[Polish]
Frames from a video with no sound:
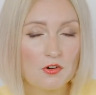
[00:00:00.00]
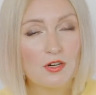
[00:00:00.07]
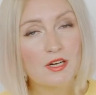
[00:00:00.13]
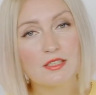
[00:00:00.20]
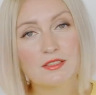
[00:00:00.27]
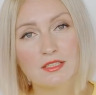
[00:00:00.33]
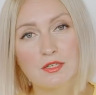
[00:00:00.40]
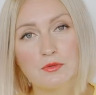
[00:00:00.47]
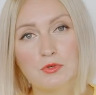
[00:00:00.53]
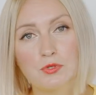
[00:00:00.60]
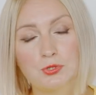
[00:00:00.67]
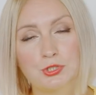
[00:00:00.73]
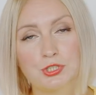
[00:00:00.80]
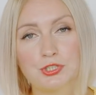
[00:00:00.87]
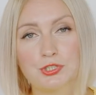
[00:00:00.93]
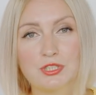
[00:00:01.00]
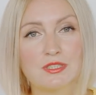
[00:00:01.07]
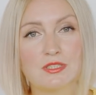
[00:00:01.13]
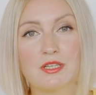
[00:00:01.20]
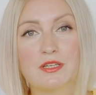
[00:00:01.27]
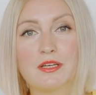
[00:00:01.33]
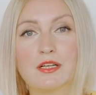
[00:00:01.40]
okazało się, że
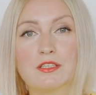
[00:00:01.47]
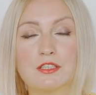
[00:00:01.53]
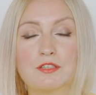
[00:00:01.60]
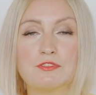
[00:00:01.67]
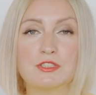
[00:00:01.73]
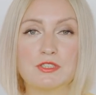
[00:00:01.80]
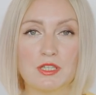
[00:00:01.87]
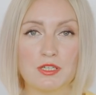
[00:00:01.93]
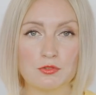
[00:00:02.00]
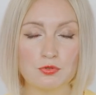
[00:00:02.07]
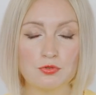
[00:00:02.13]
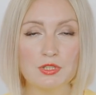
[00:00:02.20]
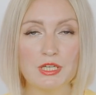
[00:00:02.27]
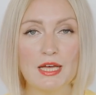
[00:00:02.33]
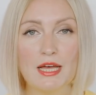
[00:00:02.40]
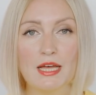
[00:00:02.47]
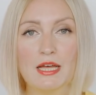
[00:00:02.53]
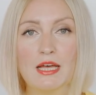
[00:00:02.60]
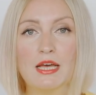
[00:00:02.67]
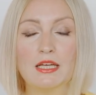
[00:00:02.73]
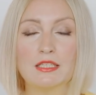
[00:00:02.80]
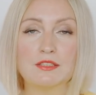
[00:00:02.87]
serial nie wystartuje.
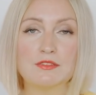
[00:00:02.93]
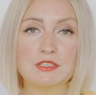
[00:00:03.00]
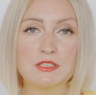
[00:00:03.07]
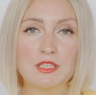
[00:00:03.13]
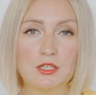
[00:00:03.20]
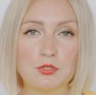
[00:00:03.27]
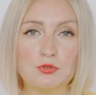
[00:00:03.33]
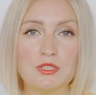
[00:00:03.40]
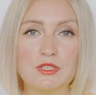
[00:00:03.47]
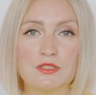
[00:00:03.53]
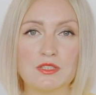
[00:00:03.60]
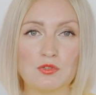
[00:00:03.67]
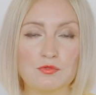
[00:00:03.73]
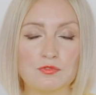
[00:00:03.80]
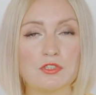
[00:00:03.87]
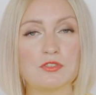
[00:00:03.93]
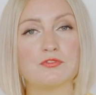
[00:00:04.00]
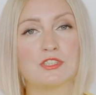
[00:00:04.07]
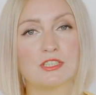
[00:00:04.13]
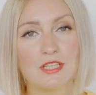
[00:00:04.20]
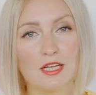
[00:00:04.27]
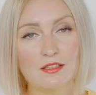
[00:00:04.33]
Nie wystartuje zarówno w
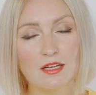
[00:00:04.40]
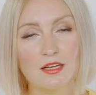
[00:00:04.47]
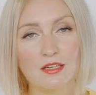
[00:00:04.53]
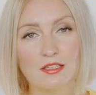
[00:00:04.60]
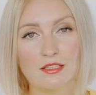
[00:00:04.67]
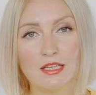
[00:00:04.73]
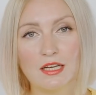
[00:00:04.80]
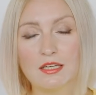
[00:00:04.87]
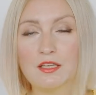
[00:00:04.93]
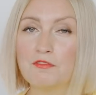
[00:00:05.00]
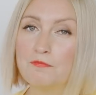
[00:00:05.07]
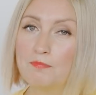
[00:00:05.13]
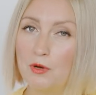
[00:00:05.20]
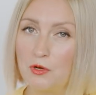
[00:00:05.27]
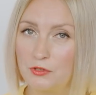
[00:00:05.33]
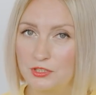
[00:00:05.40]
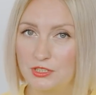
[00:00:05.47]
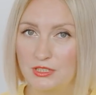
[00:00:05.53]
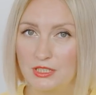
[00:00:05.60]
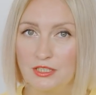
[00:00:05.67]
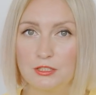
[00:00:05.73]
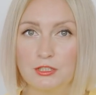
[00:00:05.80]
Stanach, jak i w
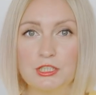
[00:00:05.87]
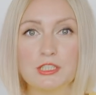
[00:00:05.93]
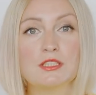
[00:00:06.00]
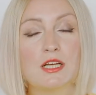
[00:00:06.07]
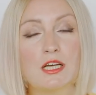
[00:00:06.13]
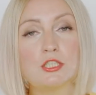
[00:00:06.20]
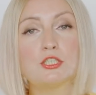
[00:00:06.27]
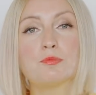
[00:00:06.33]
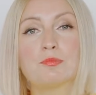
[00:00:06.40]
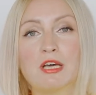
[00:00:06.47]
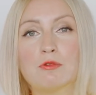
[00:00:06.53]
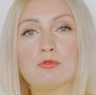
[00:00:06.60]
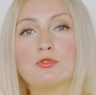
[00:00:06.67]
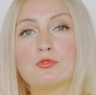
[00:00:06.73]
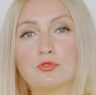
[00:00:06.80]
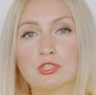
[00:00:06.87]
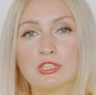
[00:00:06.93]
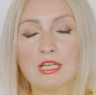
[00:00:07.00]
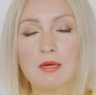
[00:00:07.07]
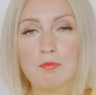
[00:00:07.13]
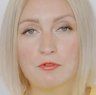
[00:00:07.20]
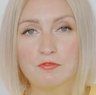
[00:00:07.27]
Polsce, gdzie też miał już
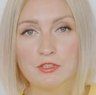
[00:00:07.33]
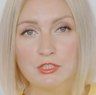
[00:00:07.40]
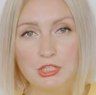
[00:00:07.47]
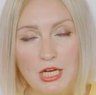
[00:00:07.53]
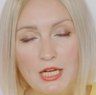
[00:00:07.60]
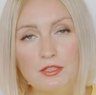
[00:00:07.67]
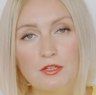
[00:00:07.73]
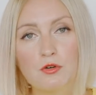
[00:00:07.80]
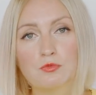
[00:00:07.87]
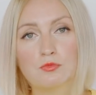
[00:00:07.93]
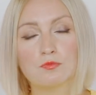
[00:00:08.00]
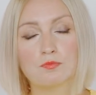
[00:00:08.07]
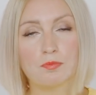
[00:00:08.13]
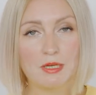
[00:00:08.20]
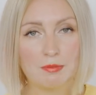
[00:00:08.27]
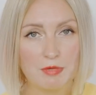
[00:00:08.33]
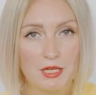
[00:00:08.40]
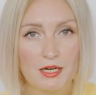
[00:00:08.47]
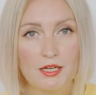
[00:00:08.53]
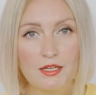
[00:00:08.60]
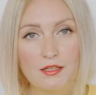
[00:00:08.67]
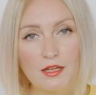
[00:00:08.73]
zapowiedzianą
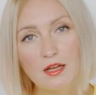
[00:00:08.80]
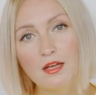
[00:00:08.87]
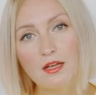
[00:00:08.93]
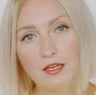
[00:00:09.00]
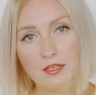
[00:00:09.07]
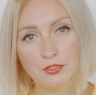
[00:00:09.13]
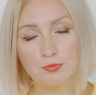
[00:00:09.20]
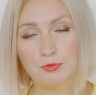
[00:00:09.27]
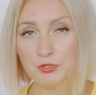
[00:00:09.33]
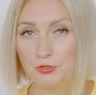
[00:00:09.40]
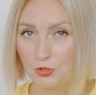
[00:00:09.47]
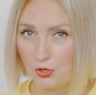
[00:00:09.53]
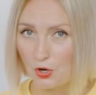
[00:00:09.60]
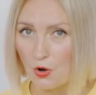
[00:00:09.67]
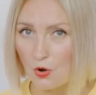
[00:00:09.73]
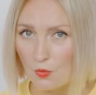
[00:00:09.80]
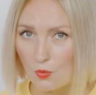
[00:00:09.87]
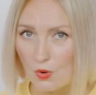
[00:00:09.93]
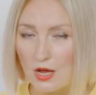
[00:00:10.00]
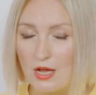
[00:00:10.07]
premierę na HBO Go.